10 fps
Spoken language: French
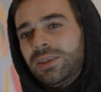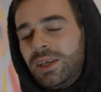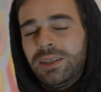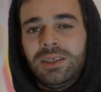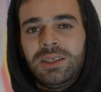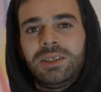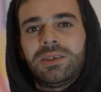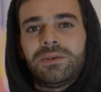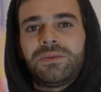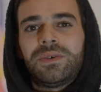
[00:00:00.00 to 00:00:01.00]
technique qui
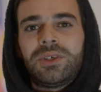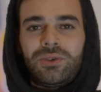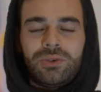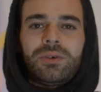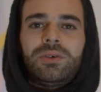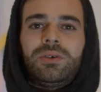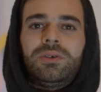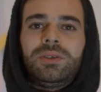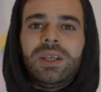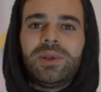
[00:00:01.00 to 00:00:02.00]
se fait sur
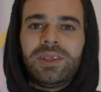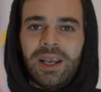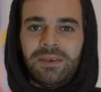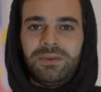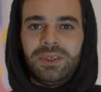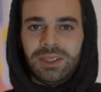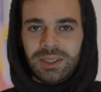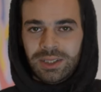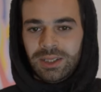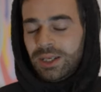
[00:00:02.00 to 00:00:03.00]
tablette
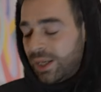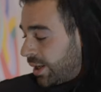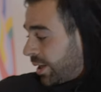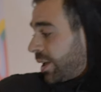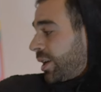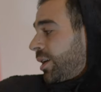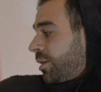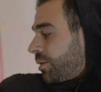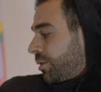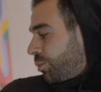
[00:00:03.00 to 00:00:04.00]
graphique et
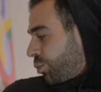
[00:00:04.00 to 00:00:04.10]
euh,